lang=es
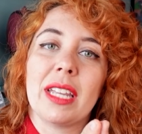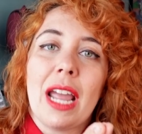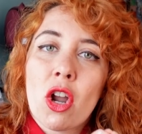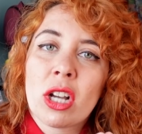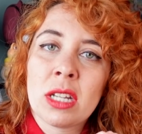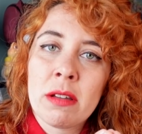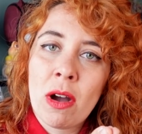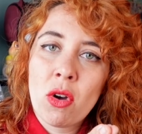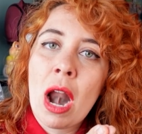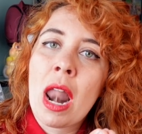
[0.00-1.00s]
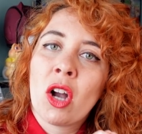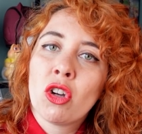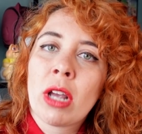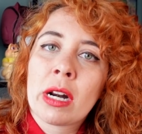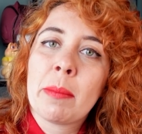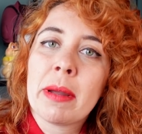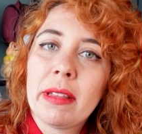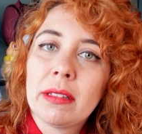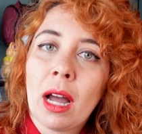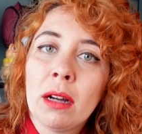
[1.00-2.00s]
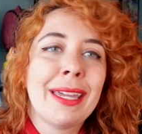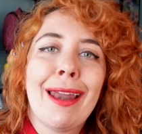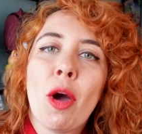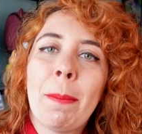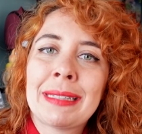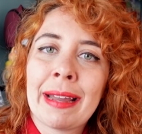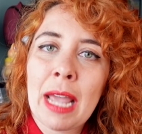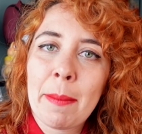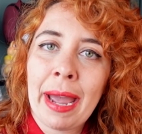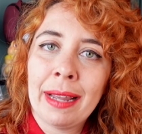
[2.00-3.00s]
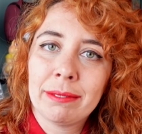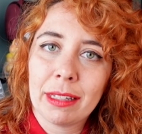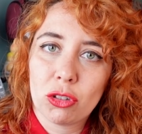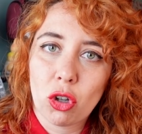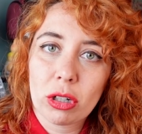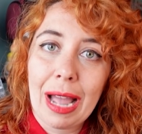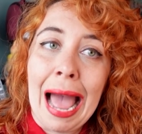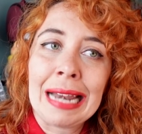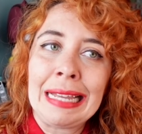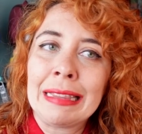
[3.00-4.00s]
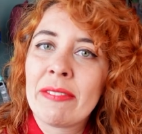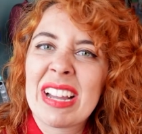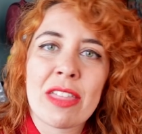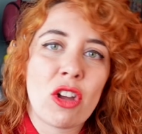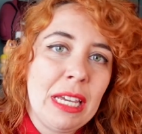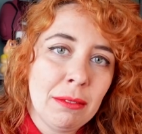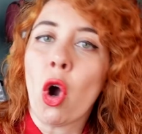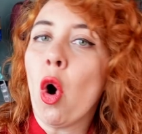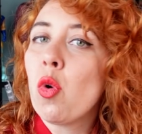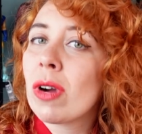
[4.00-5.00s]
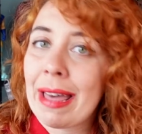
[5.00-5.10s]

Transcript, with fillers: ¿Y qué es lo que se lleva ahora? Las cosas rapiditas. ¿Quién lo petaría más en TikTok? ¿Alguien de Valladolid o un